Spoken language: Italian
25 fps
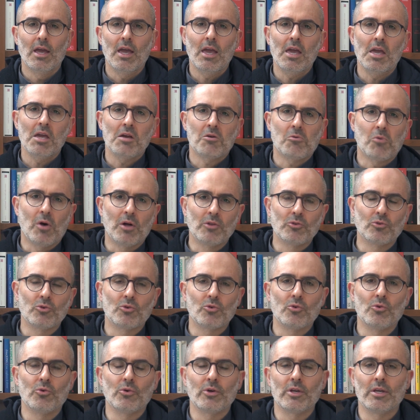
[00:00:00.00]
e quando
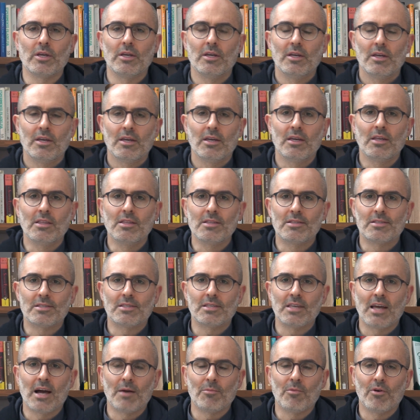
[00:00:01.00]
noi
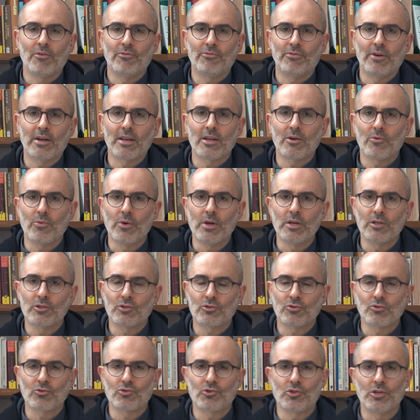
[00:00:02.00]
iniziamo a fare
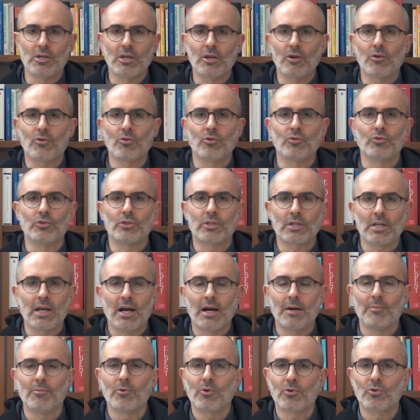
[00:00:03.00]
questo ci
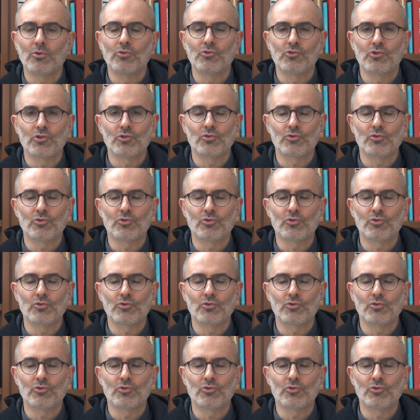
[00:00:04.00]
incontriamo con Gesù.